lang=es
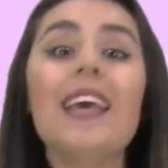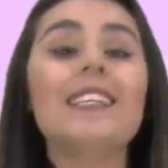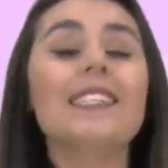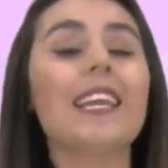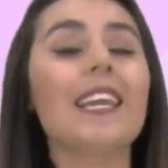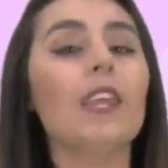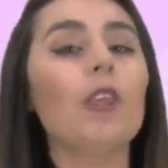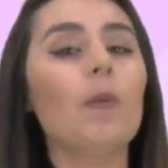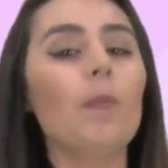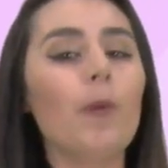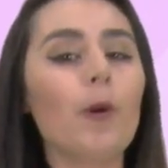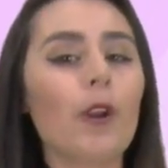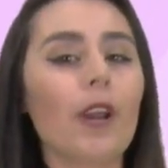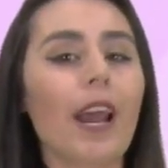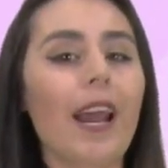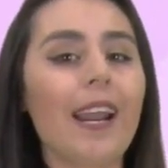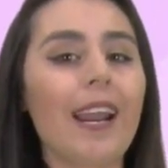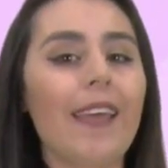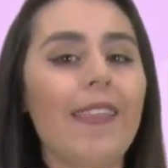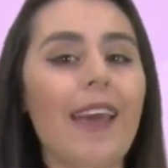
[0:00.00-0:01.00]
seguido por
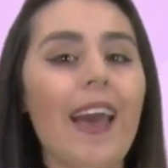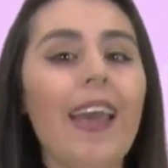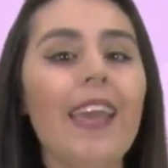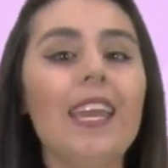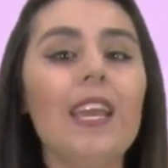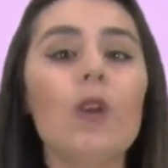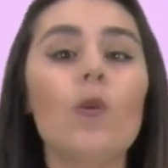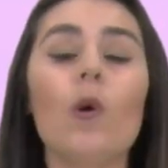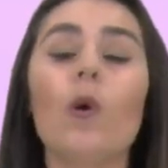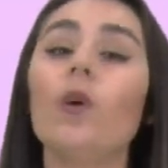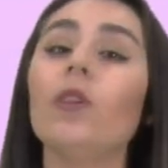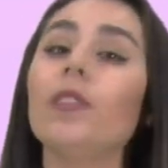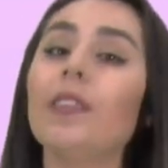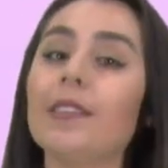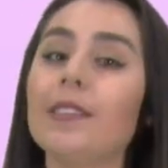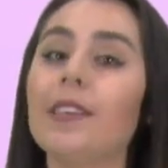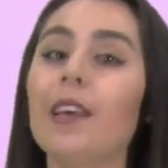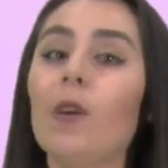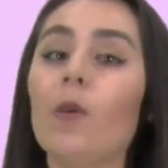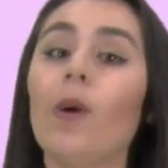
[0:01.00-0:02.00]
Canadá y luego en
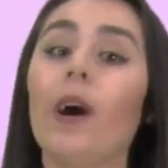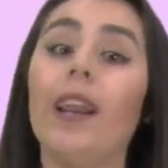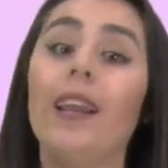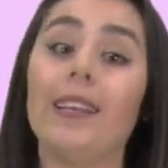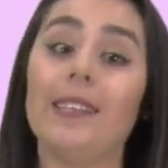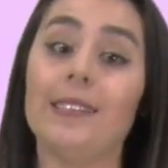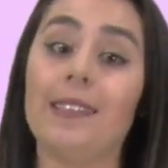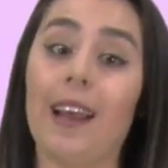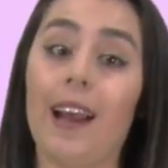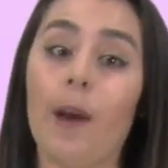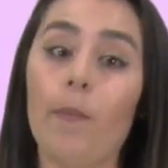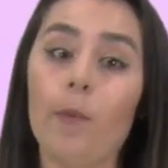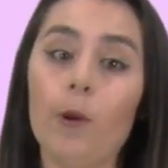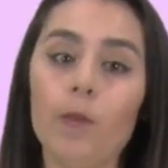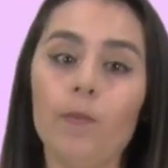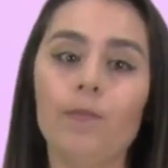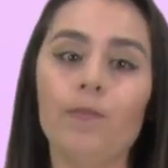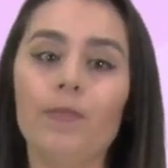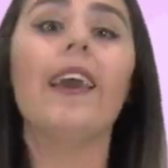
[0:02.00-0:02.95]
tercer lugar está Japón.